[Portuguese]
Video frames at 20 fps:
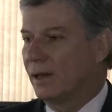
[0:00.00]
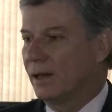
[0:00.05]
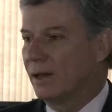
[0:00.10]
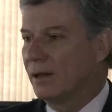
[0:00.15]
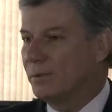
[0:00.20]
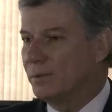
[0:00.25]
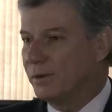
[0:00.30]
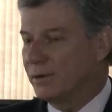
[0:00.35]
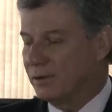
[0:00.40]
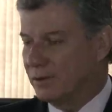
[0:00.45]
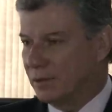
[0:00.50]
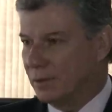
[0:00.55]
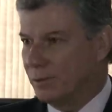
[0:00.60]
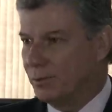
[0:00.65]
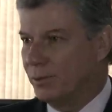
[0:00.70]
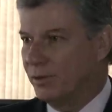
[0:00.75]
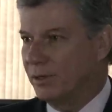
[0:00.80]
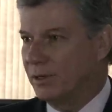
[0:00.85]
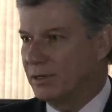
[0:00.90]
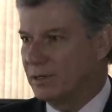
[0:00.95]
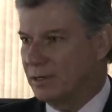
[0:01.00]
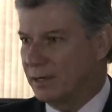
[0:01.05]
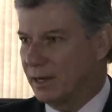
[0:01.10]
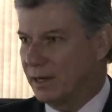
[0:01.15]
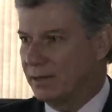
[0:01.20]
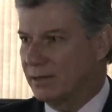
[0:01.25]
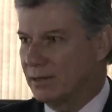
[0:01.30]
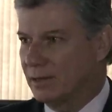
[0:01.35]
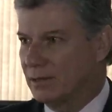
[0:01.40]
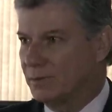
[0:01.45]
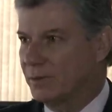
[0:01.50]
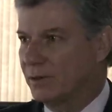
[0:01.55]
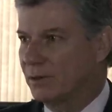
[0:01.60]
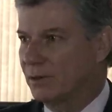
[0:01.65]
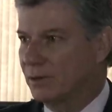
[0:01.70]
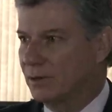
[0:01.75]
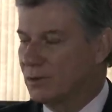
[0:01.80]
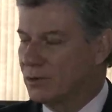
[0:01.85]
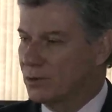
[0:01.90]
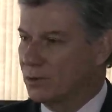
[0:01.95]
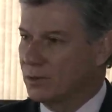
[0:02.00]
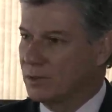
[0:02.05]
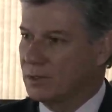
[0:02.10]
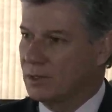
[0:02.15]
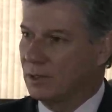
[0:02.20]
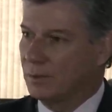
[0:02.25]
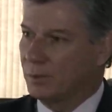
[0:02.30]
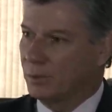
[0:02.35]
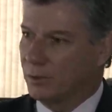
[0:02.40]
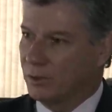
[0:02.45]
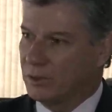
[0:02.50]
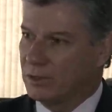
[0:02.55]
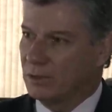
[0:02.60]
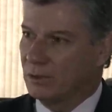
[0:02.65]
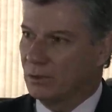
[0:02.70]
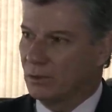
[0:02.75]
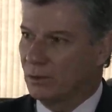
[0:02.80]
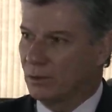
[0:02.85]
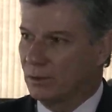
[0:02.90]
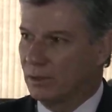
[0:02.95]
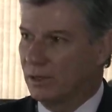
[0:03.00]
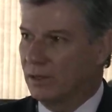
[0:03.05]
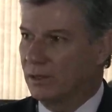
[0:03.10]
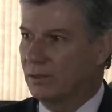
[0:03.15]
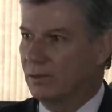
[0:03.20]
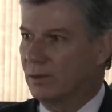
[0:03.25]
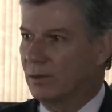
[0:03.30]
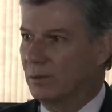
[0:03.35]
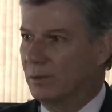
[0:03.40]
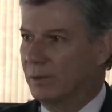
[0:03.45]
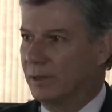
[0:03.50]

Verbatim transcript: em princípio nas sedes das microrregiões e depois em todo o território